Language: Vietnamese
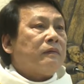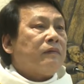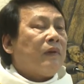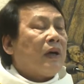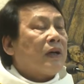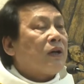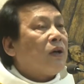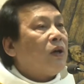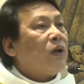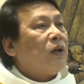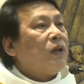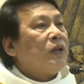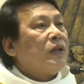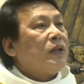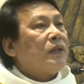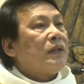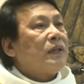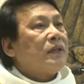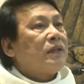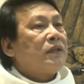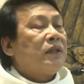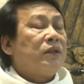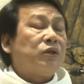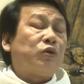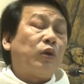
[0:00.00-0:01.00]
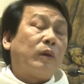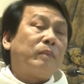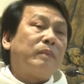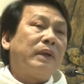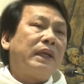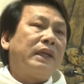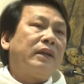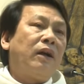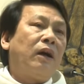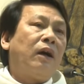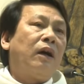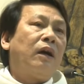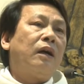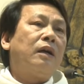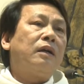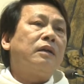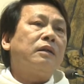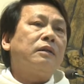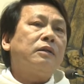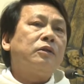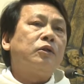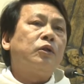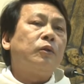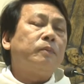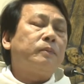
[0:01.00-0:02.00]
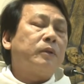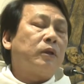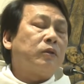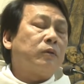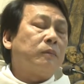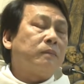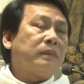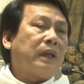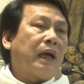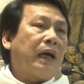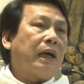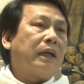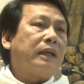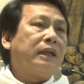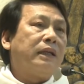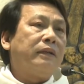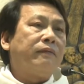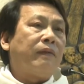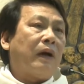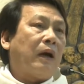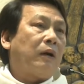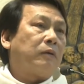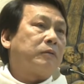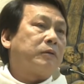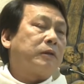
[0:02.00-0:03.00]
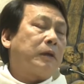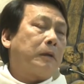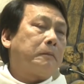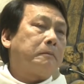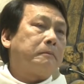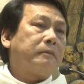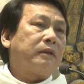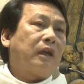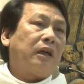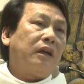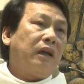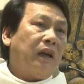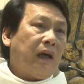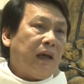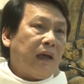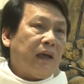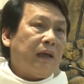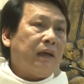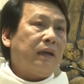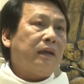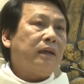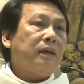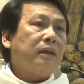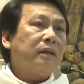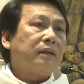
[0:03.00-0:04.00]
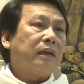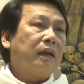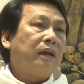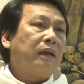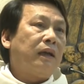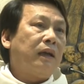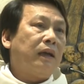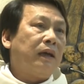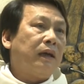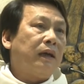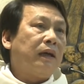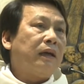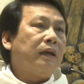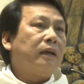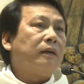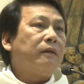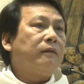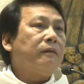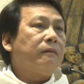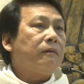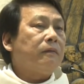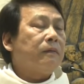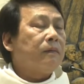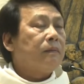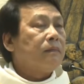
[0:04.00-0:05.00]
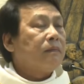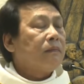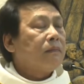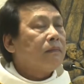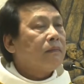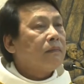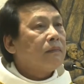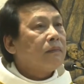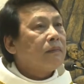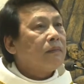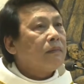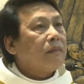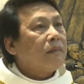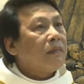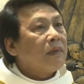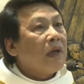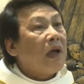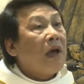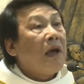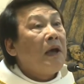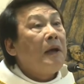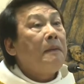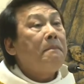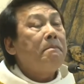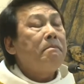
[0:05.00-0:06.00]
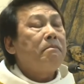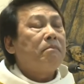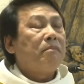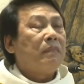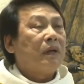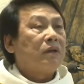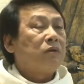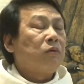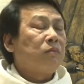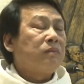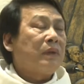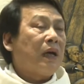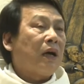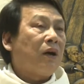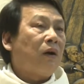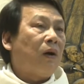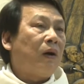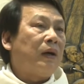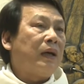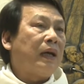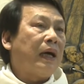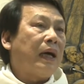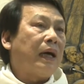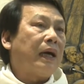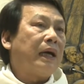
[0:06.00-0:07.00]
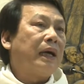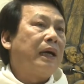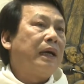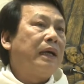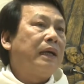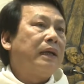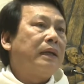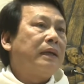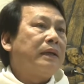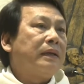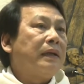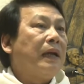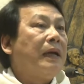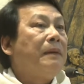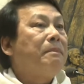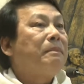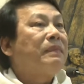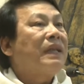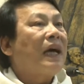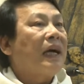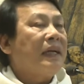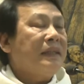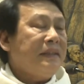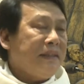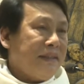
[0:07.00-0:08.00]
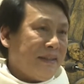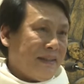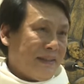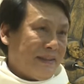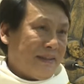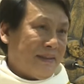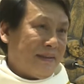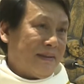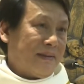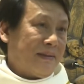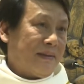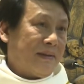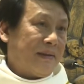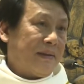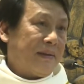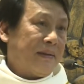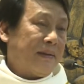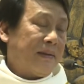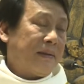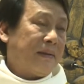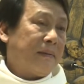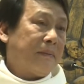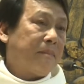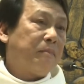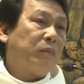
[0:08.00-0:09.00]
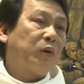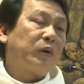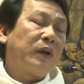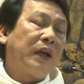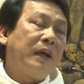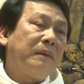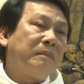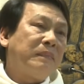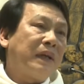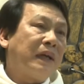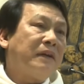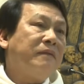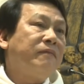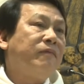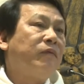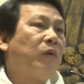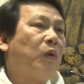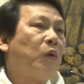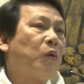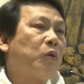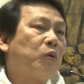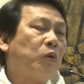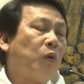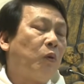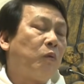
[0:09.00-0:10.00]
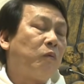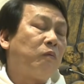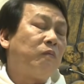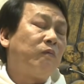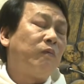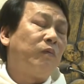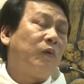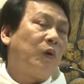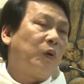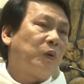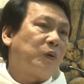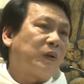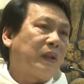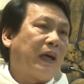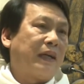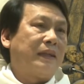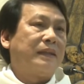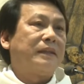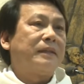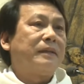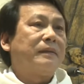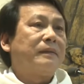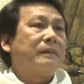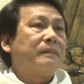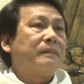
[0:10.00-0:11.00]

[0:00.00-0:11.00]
Và rồi sự chuẩn bị đó giúp cho chúng ta đi vào trong thánh lễ, thánh lễ đêm mà chúng ta gọi là đêm thánh. Một đêm thánh vô cùng, vô tận.